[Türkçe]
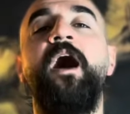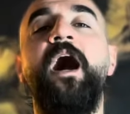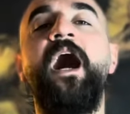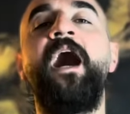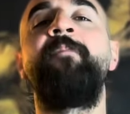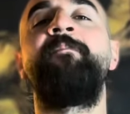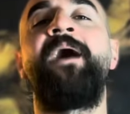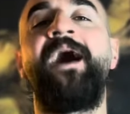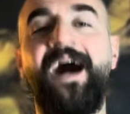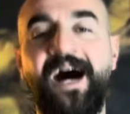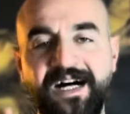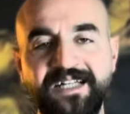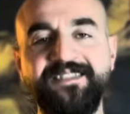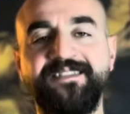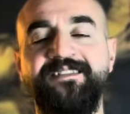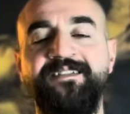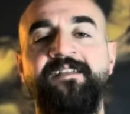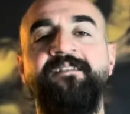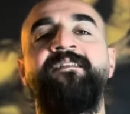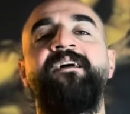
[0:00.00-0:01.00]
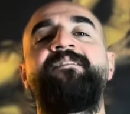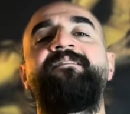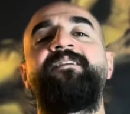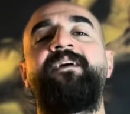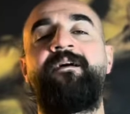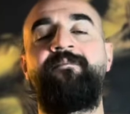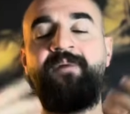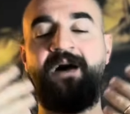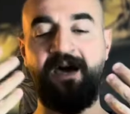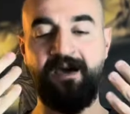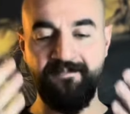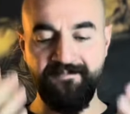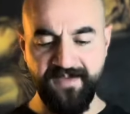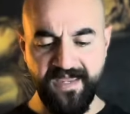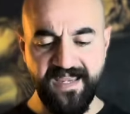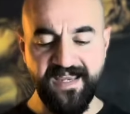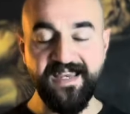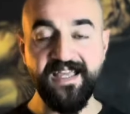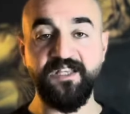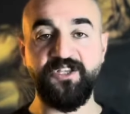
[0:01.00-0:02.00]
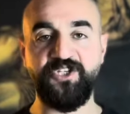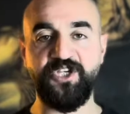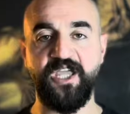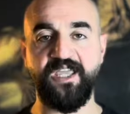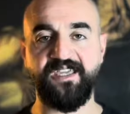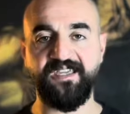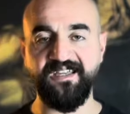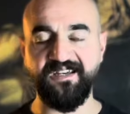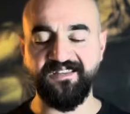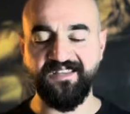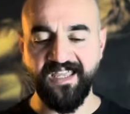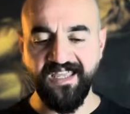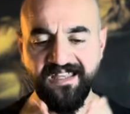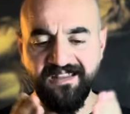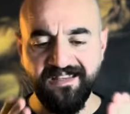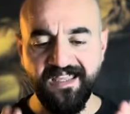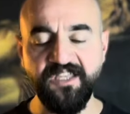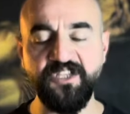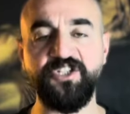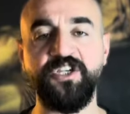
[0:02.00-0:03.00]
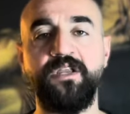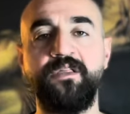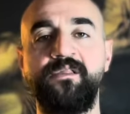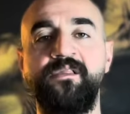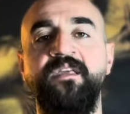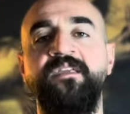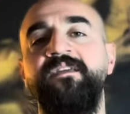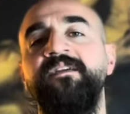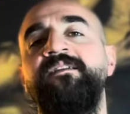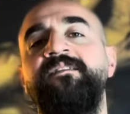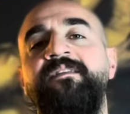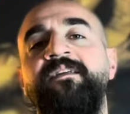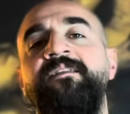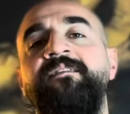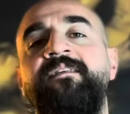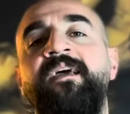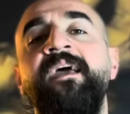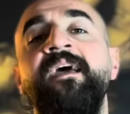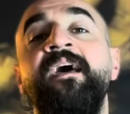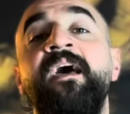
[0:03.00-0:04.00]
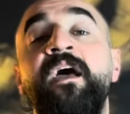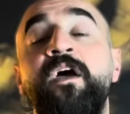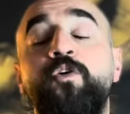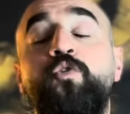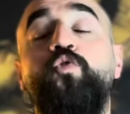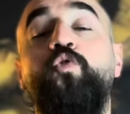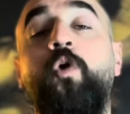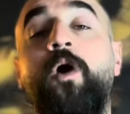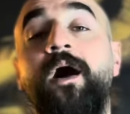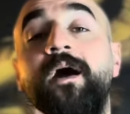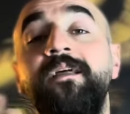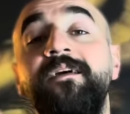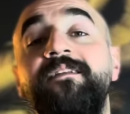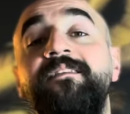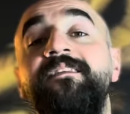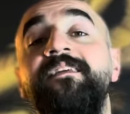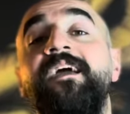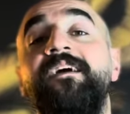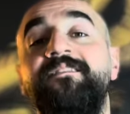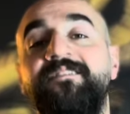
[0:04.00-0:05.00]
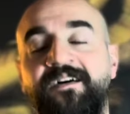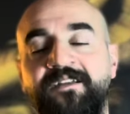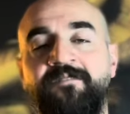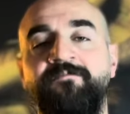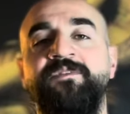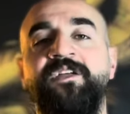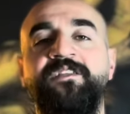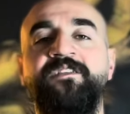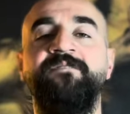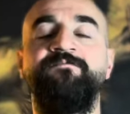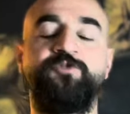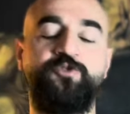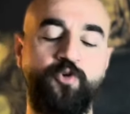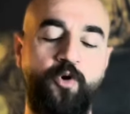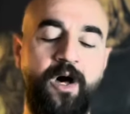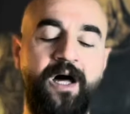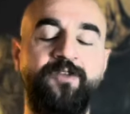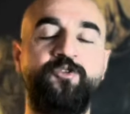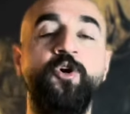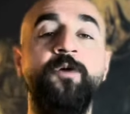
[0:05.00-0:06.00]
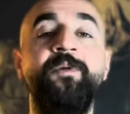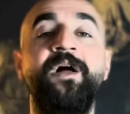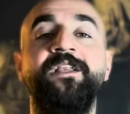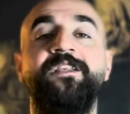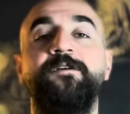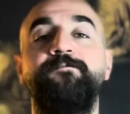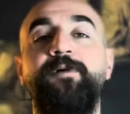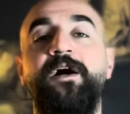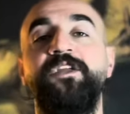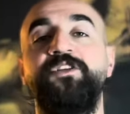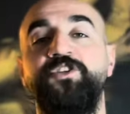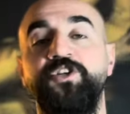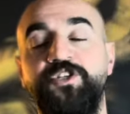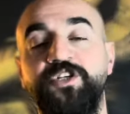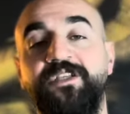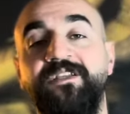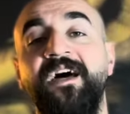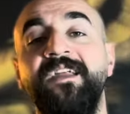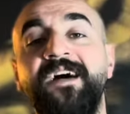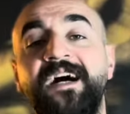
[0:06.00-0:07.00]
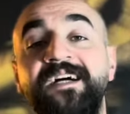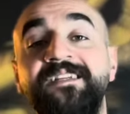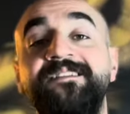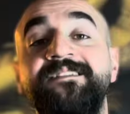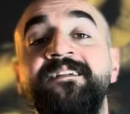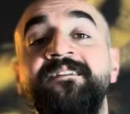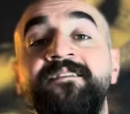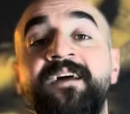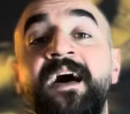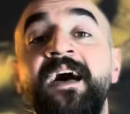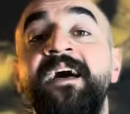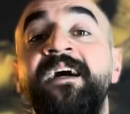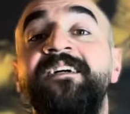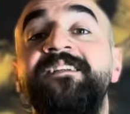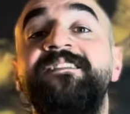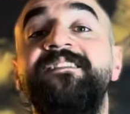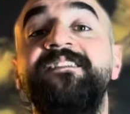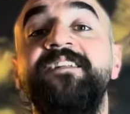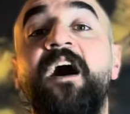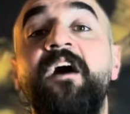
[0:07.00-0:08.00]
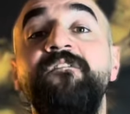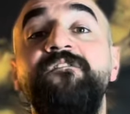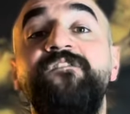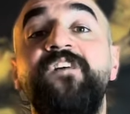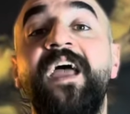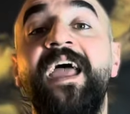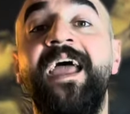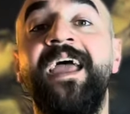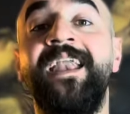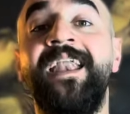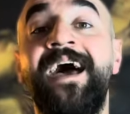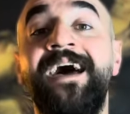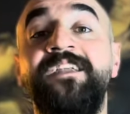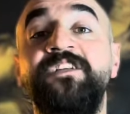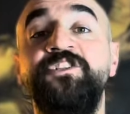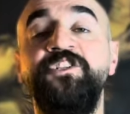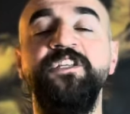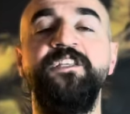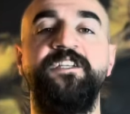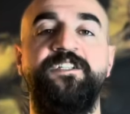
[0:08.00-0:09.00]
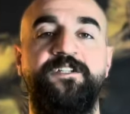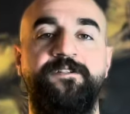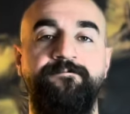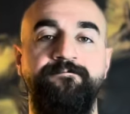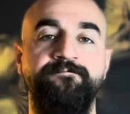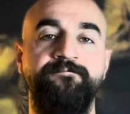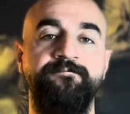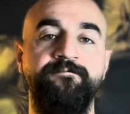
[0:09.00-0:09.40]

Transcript: ama aslında tamamıyla çekirdeğin de içerisine girdiğinde kuark diye tanımladığımız o atom altı parçacıklar aslında saf enerjidir.